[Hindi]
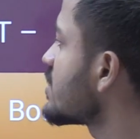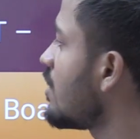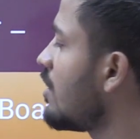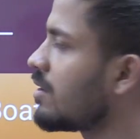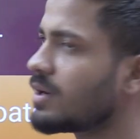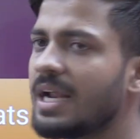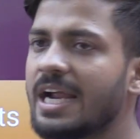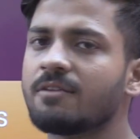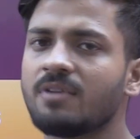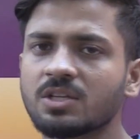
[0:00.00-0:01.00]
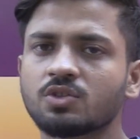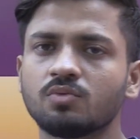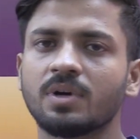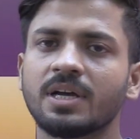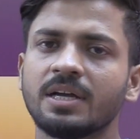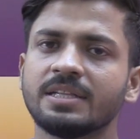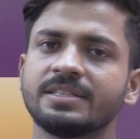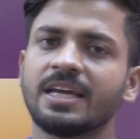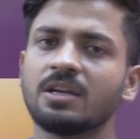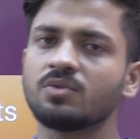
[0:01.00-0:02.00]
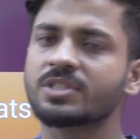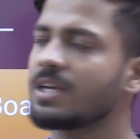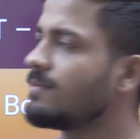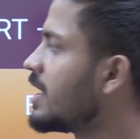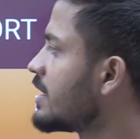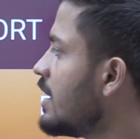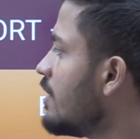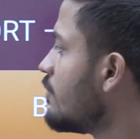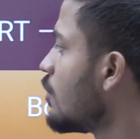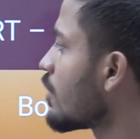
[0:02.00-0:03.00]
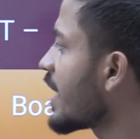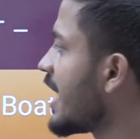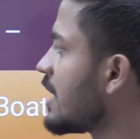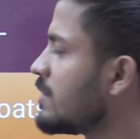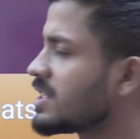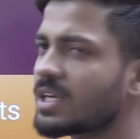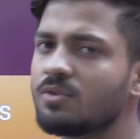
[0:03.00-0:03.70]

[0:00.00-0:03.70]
सा और एडवांस हुआ देन उसके बाद वो लोग एनिमल्स का